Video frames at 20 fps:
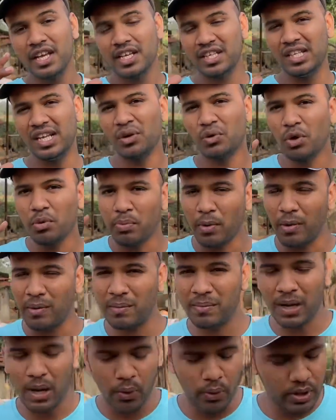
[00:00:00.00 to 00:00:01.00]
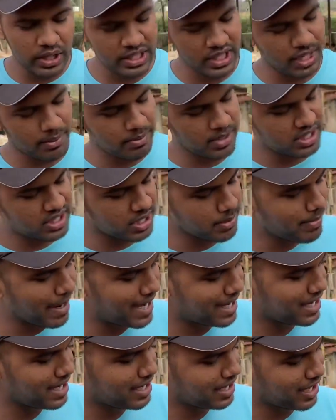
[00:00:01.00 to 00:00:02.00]
इसलिए कोई प्रॉब्लम ना हो इसलिए हमने इसकी
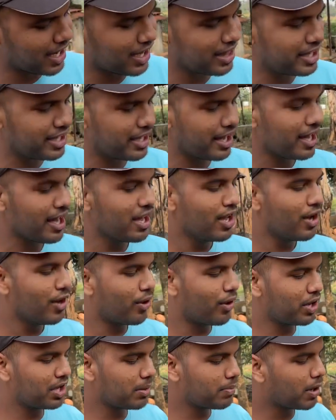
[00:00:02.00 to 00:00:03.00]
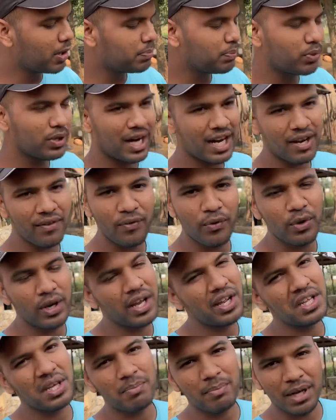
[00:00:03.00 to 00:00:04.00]
बैटरी निकाल दी है और ये बहुत पुराना फोन है
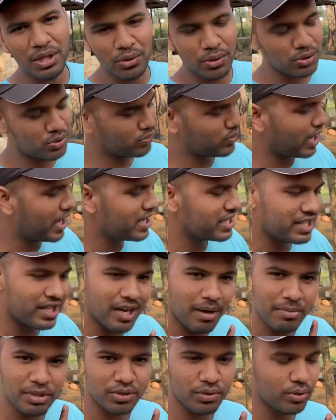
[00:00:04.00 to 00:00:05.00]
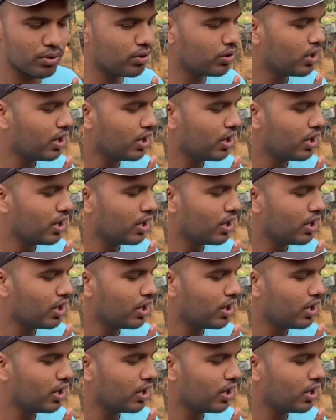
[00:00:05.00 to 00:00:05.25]
और ये बंद हो चुका है इसलिए हम इसको